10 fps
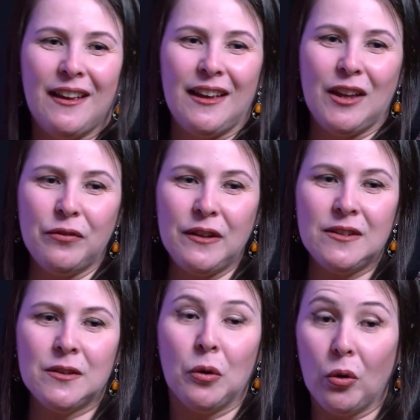eu
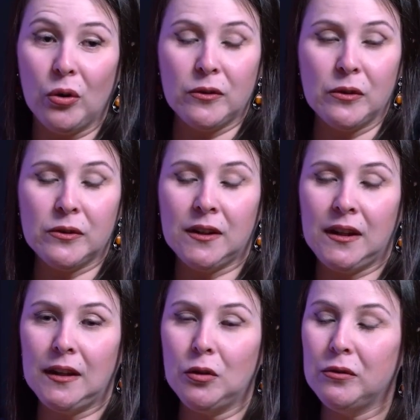fiz cursos
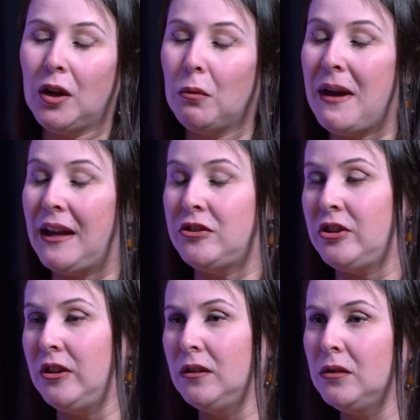que não deu
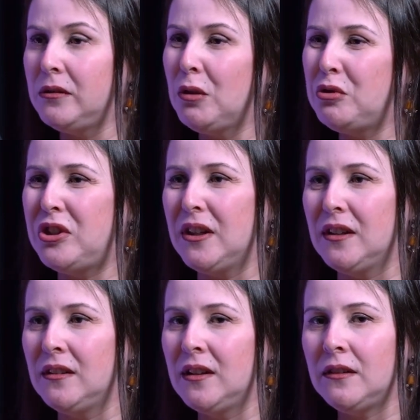match, não deu
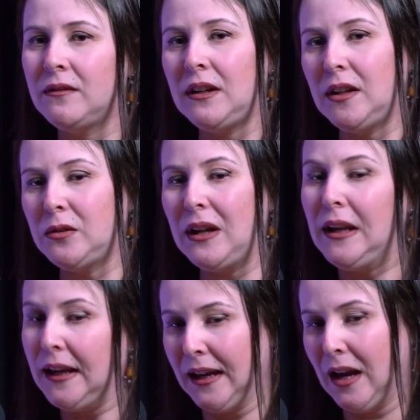tchan. Uhum. Falei, isso é
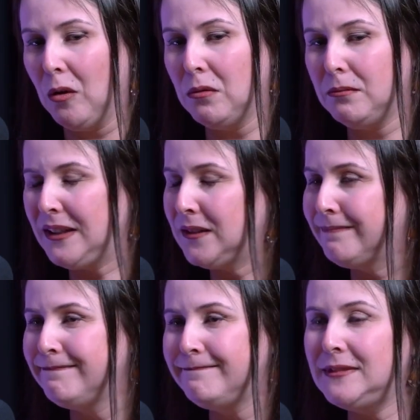legal, mas
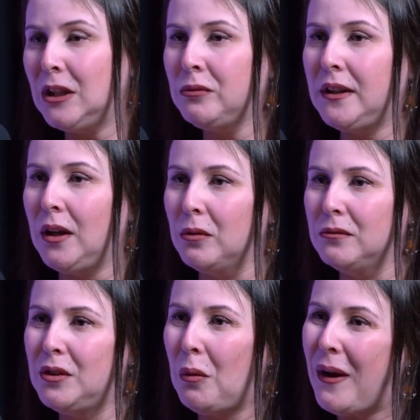não deu,
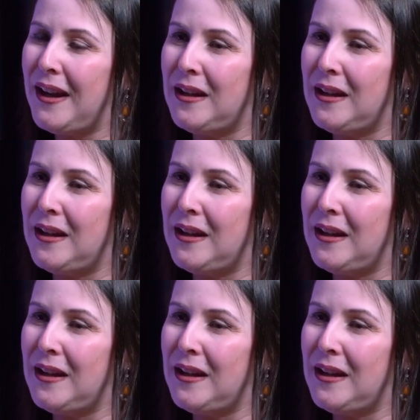não é